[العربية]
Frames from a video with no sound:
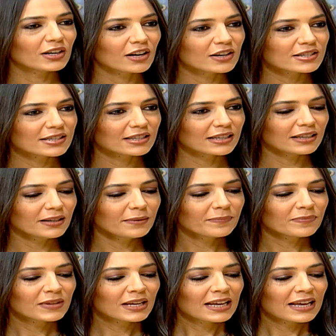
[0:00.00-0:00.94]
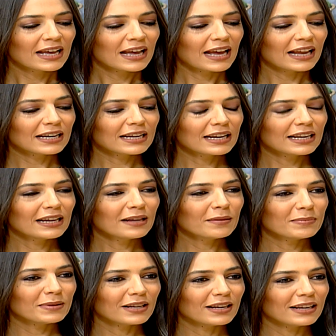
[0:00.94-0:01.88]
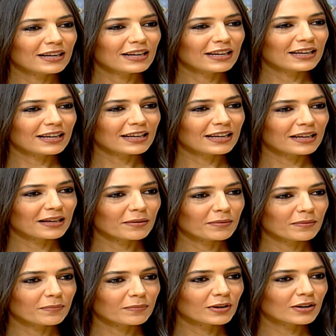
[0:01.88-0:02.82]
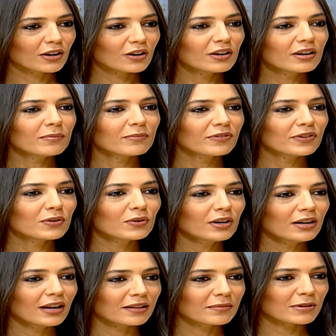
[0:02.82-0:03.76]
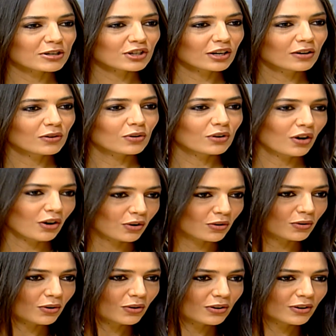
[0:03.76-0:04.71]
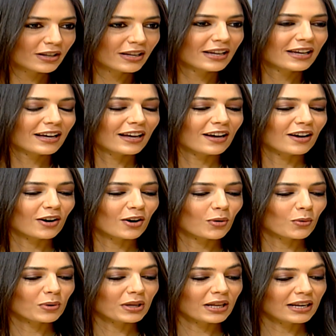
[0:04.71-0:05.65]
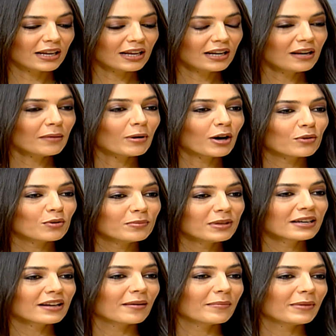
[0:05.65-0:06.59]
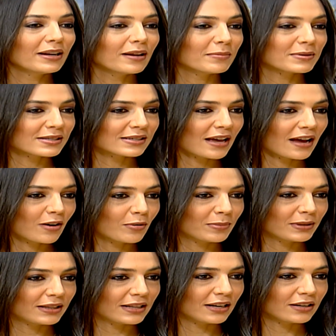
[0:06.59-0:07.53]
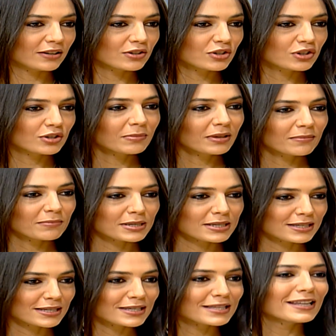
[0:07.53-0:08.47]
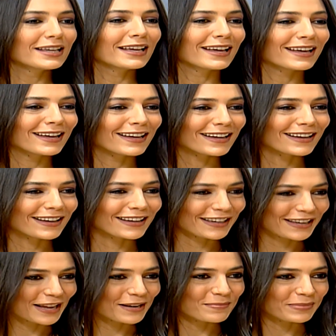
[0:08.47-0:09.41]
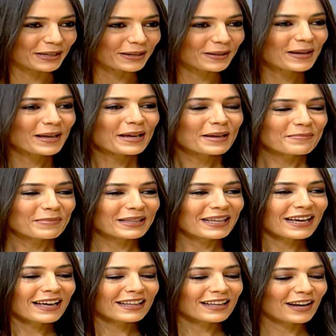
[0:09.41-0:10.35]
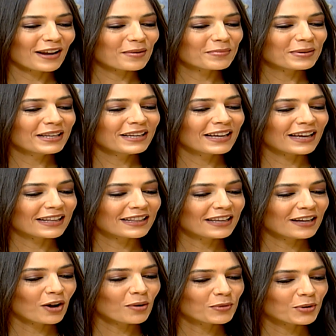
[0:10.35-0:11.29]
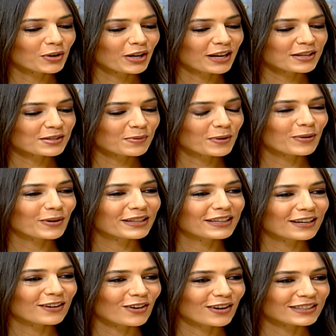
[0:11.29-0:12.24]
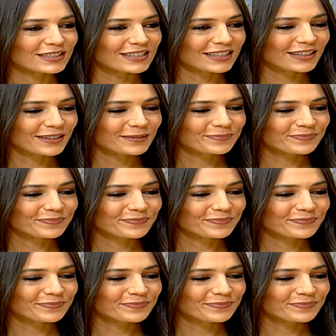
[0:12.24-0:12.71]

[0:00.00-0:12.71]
هاسكي هالكلاب اللي بننغرم فيهم قد ما شكلهم حلو آه، واللي هن مغرومين كمان بالسقعة وبالثلج يمكن باستثناء آه، كلبك بداية خبرينا قد ايه عمره كاسبر وقد ايه له عندك